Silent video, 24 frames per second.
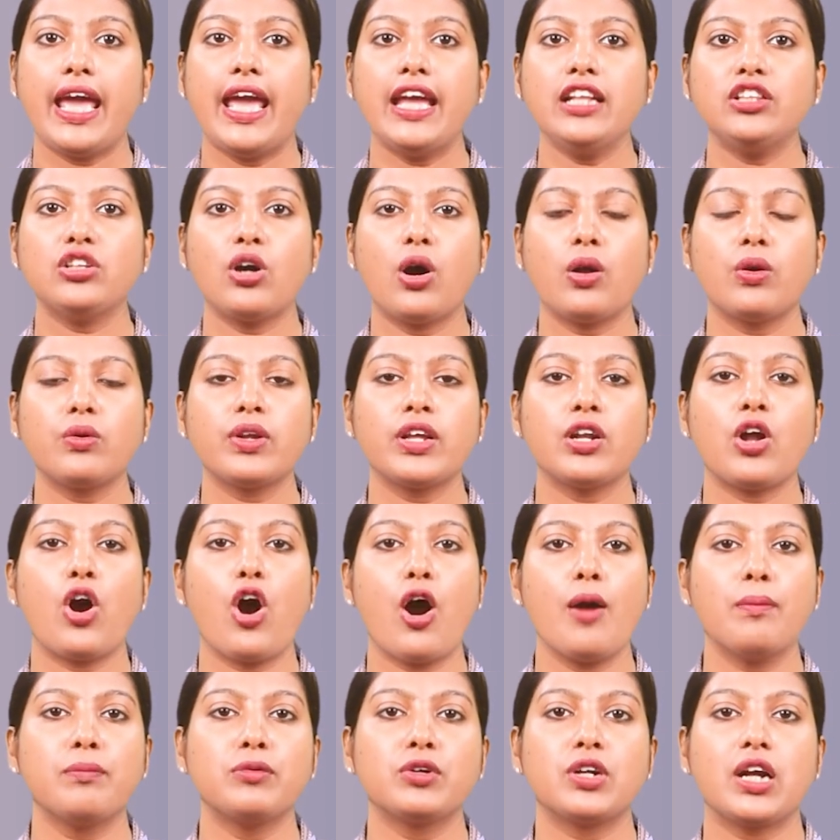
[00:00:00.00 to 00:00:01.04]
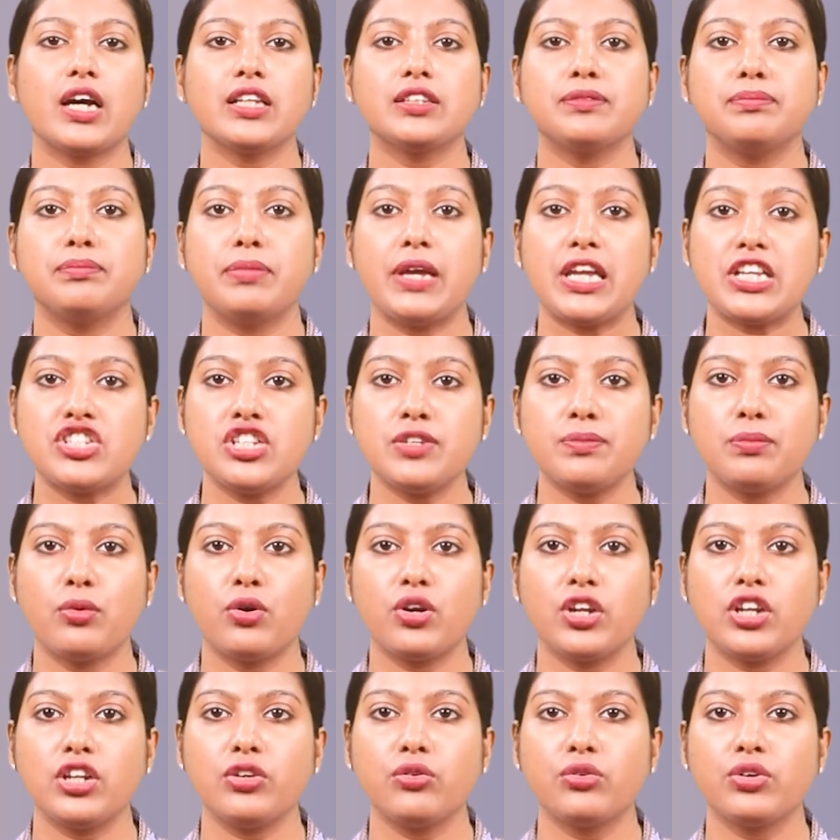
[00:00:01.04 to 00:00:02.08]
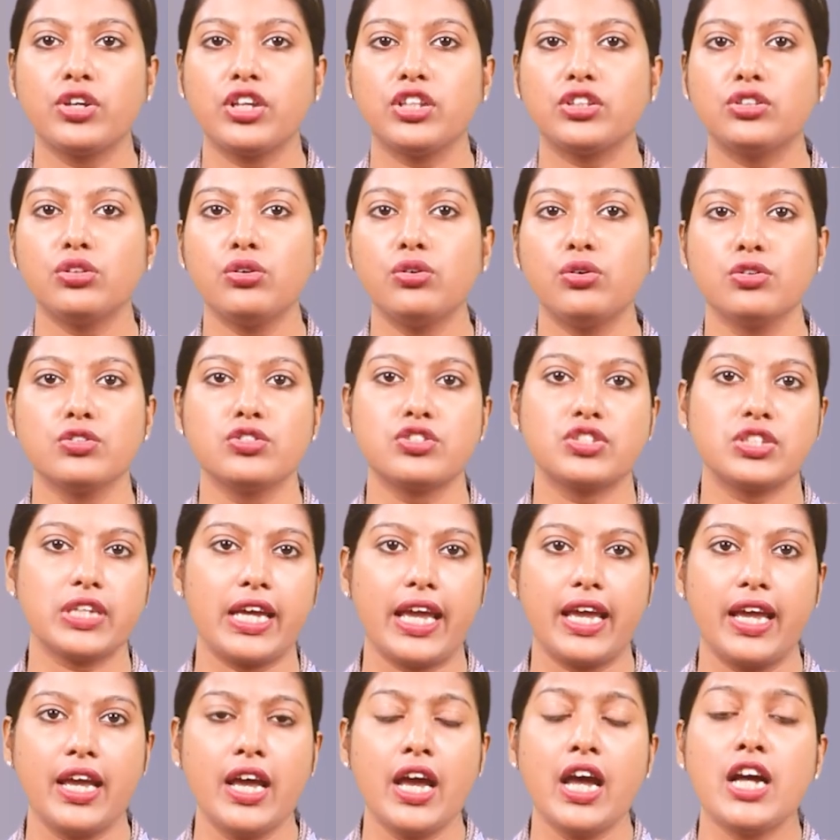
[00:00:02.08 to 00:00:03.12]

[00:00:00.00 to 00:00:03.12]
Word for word: এই ধরনের অপরাধ বেশি পরিলক্ষিত হচ্ছে